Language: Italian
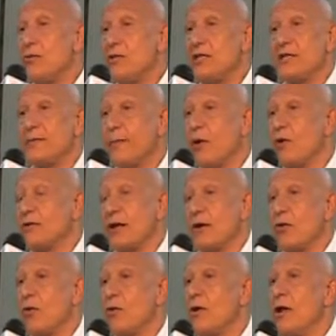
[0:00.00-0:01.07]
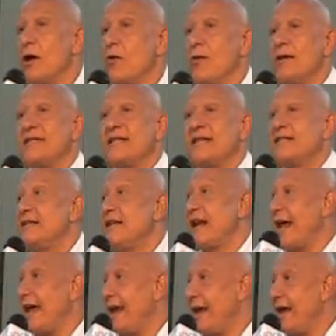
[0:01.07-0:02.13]
lui si sposa con questa
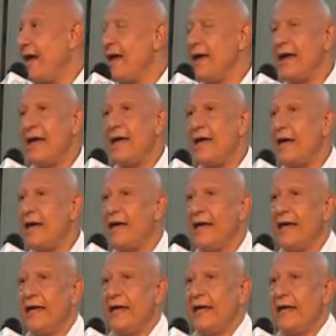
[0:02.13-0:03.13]
sirena e